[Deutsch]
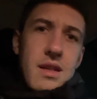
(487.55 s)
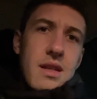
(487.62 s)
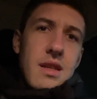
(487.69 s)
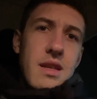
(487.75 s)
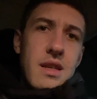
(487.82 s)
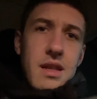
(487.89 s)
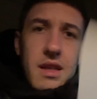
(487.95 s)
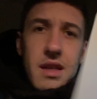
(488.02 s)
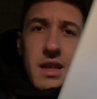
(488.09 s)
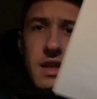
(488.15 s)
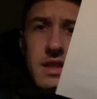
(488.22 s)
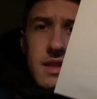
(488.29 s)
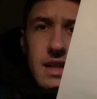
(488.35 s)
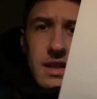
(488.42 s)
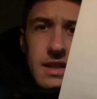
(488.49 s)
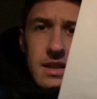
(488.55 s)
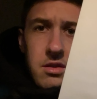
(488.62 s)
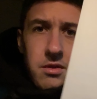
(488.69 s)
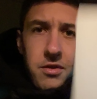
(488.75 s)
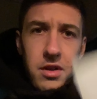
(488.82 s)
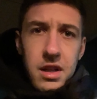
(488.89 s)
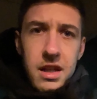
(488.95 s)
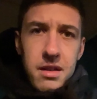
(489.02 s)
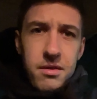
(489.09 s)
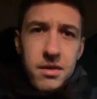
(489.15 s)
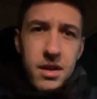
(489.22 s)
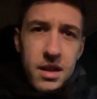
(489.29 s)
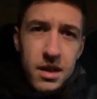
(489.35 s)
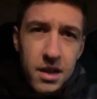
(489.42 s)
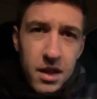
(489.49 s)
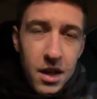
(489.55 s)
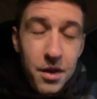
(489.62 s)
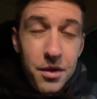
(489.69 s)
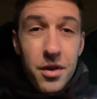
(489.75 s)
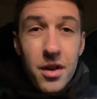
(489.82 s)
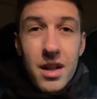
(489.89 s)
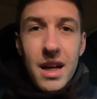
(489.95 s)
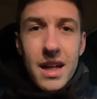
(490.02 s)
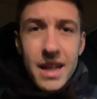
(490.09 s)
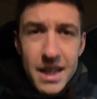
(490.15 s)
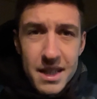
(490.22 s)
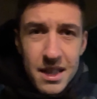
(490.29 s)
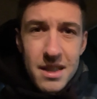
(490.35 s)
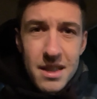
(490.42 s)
rausgeschickt an ihn und einen Kaufvertrag